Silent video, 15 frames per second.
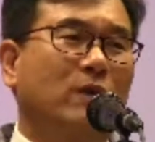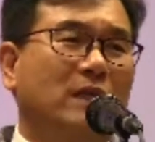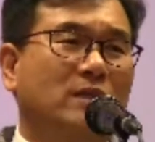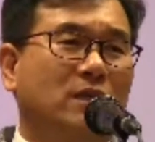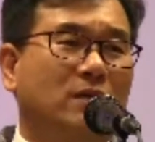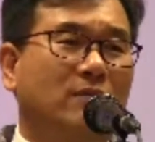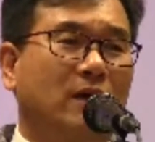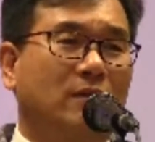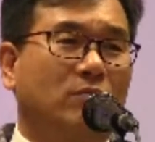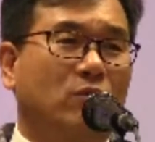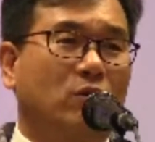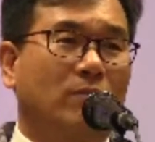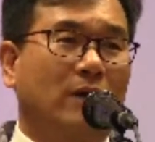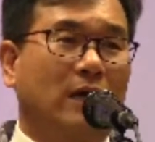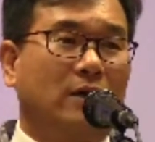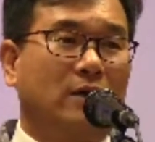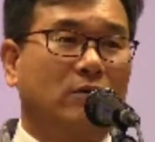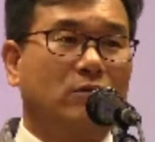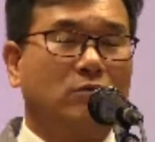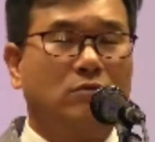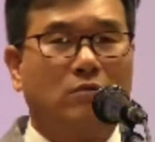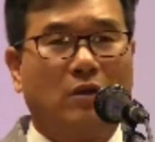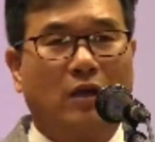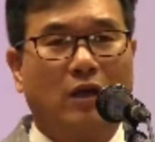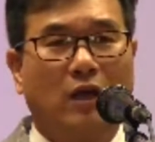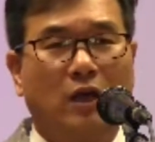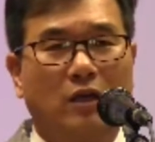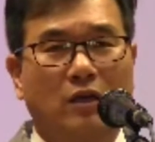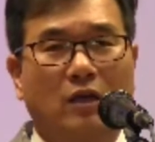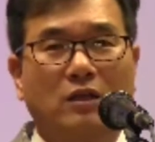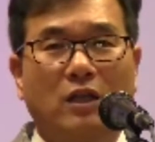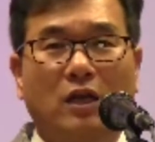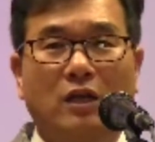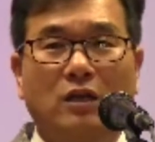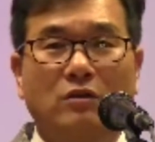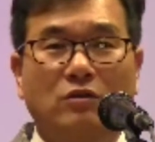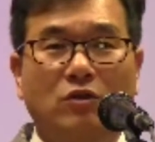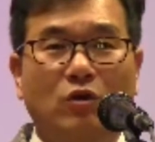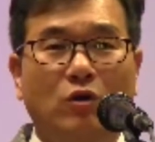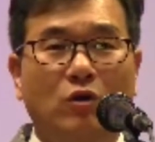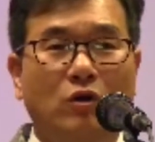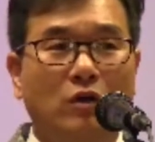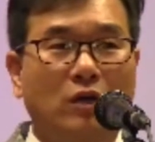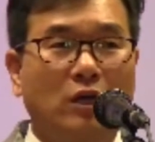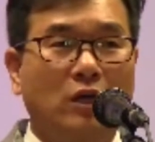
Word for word: 두 반, 세 반 뭐 많아요. 그런데 옛날에는요.